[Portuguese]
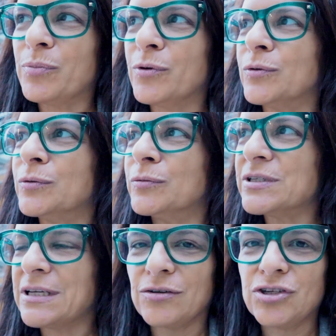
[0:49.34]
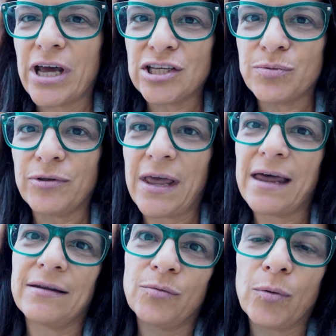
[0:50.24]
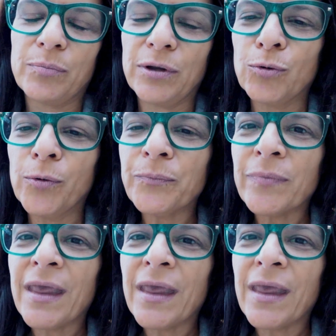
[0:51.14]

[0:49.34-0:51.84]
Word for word: para o Centro de Arte Moderna do Pompidou